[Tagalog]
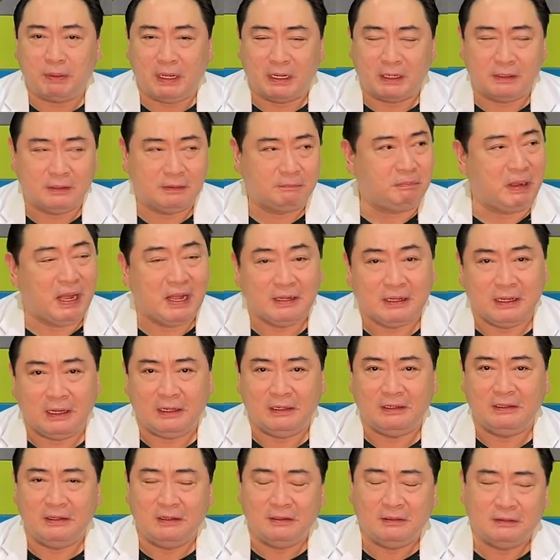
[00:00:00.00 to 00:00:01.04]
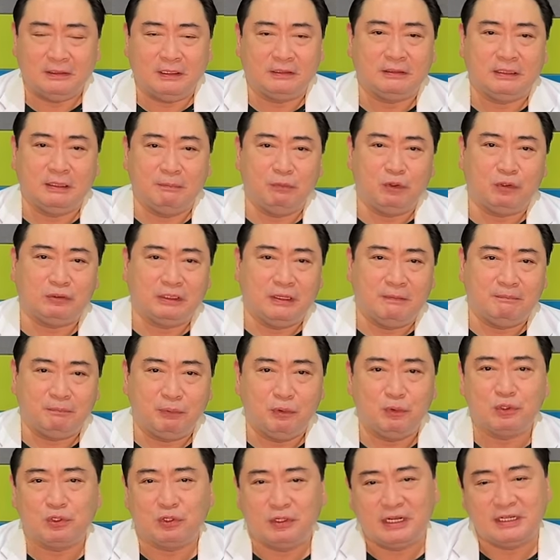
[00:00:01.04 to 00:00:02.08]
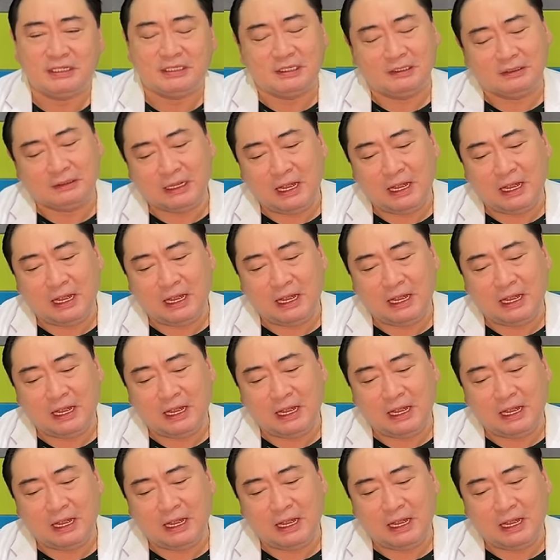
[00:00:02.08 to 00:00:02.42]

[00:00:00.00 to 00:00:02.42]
pagbagal ng tibok ng puso ng isang